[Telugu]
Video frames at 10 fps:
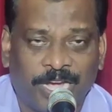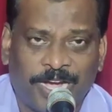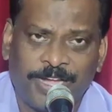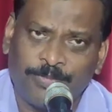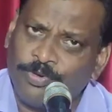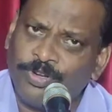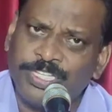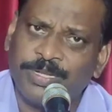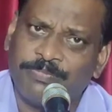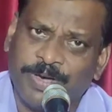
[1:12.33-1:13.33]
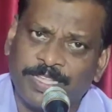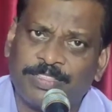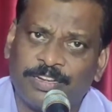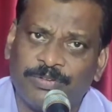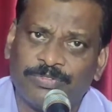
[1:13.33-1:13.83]
ఆయన భోజన
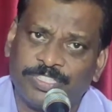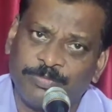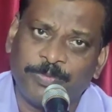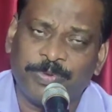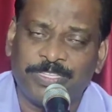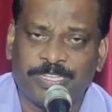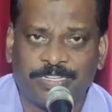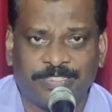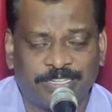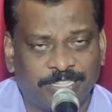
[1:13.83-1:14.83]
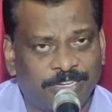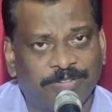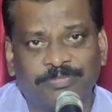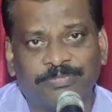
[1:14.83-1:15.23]
పాత్రను సమీపించాల్సిన దినం